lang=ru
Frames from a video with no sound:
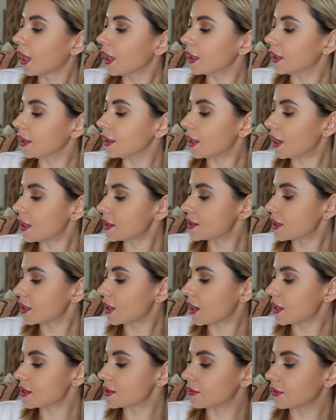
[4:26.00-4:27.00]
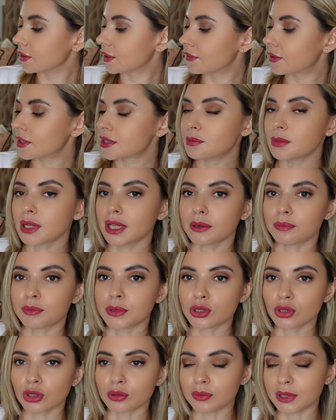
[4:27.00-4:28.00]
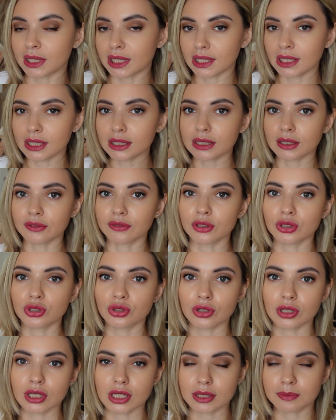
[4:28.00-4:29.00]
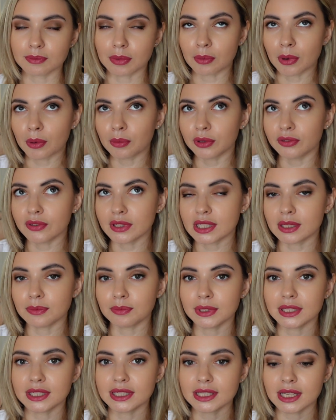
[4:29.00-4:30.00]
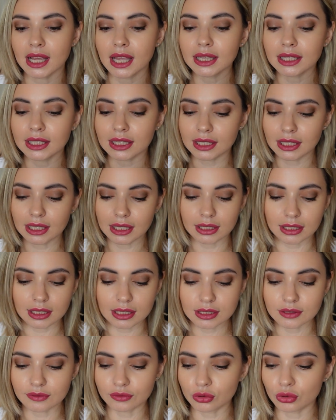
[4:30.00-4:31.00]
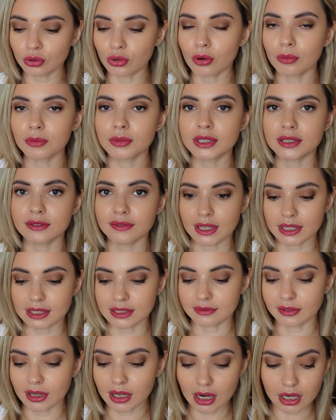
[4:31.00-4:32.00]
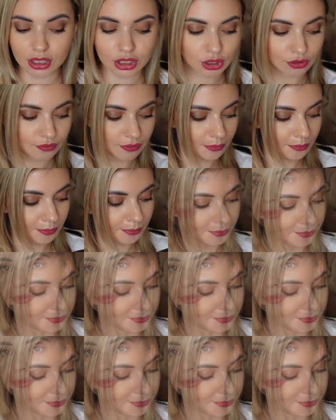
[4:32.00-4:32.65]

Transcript: Я заказывала в размере 500 мл, еще есть, по-моему, 250 и есть в другом цвете, в оранжевом.